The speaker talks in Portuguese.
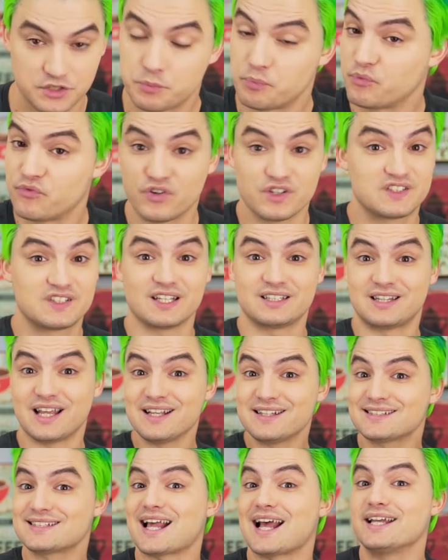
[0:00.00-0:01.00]
Tipo, você
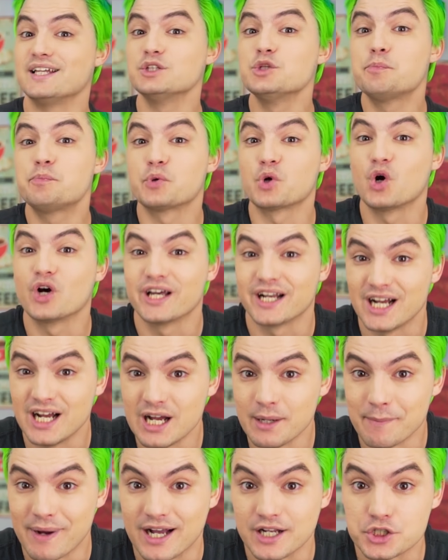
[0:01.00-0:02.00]
tem que sair do
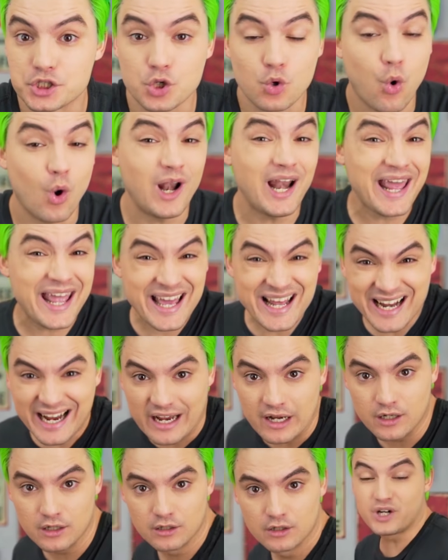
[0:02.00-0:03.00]
programa de
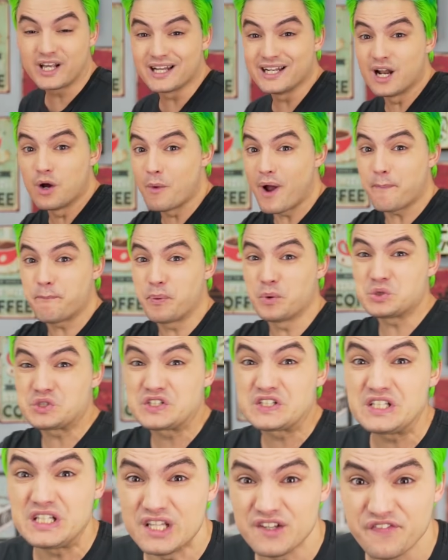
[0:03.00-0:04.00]
coleira, porque não é
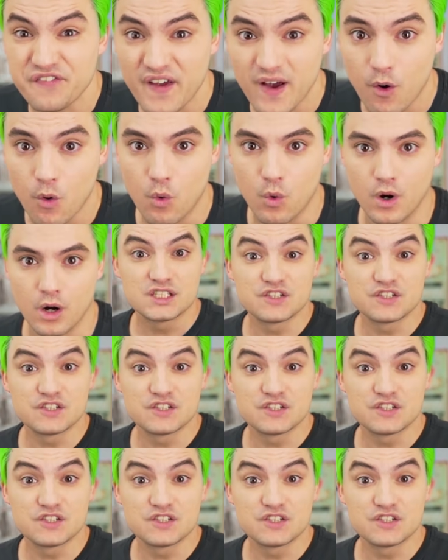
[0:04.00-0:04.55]
possível!